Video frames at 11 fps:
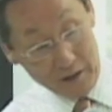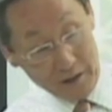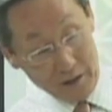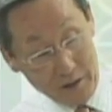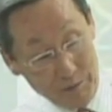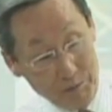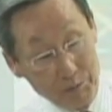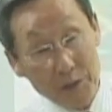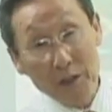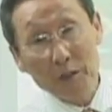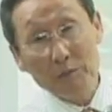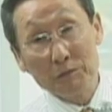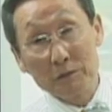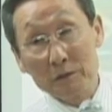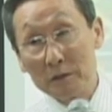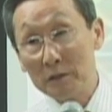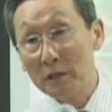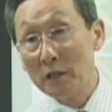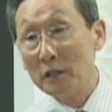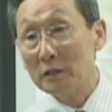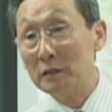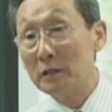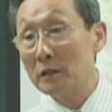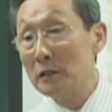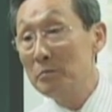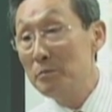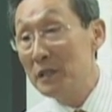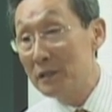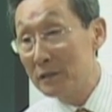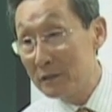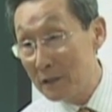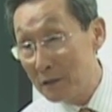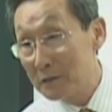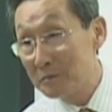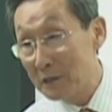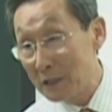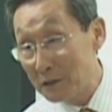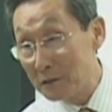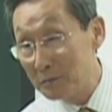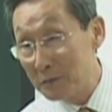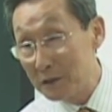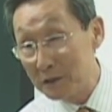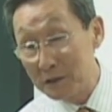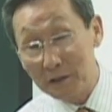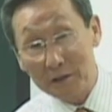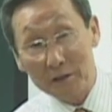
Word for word: 이 피부를 덜미스라고 합니다. 덜미스.